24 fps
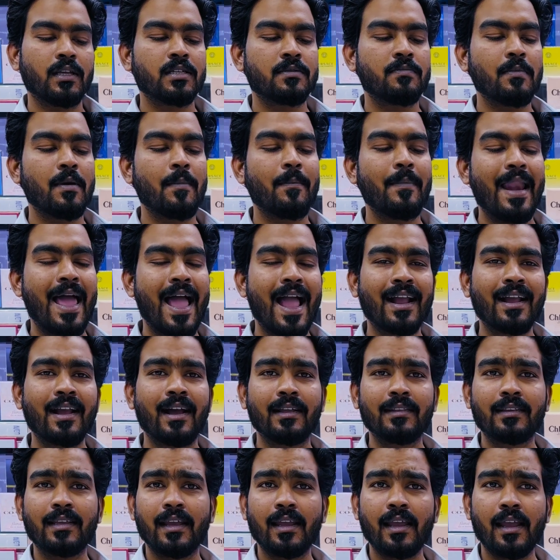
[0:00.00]
इसमें ब्लैक
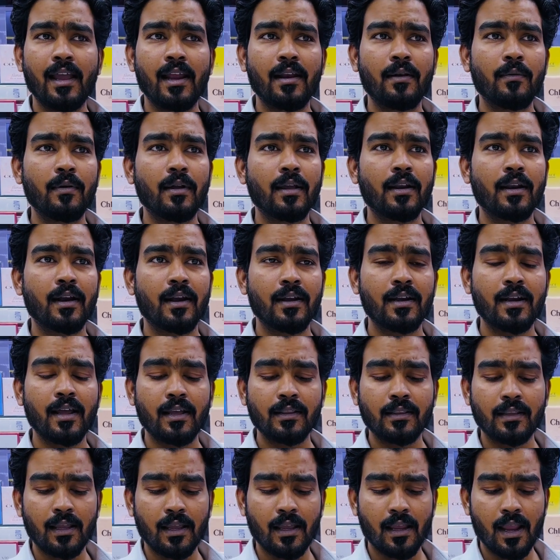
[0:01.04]
आते हैं एंड रेड
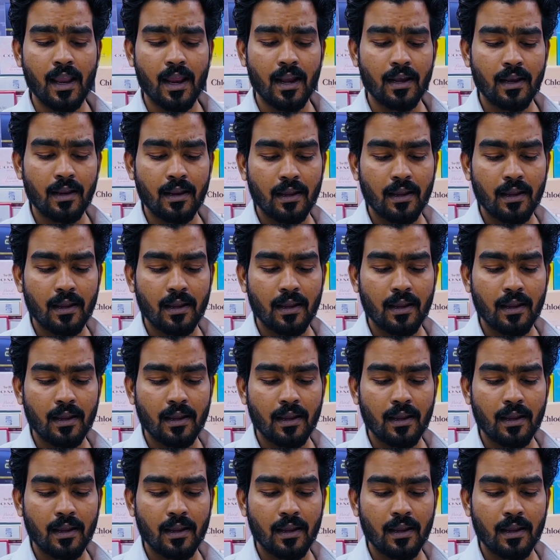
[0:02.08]
आते हैं एंड